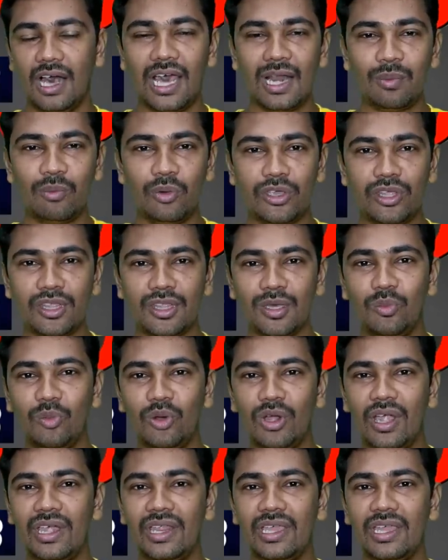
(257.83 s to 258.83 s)
ஆரம்பிக்கிறதுக்கு
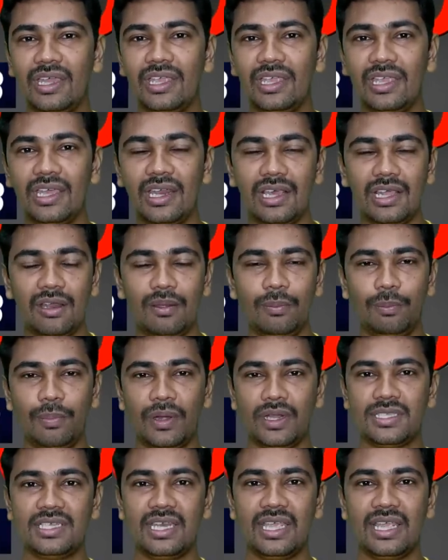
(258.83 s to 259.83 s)
முன்னாடியே நீங்கள் இருக்கிற
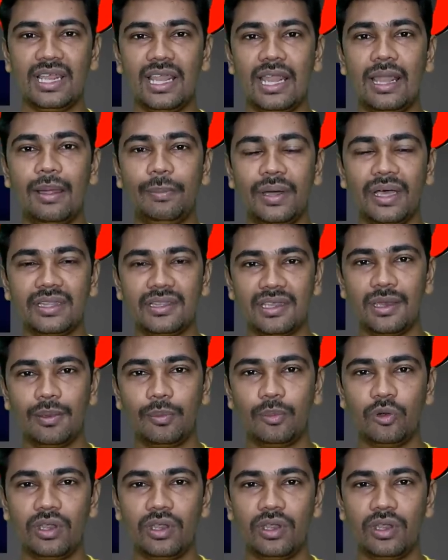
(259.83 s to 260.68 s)
பிரச்சனைகள் எல்லாம் பார்த்துட்டே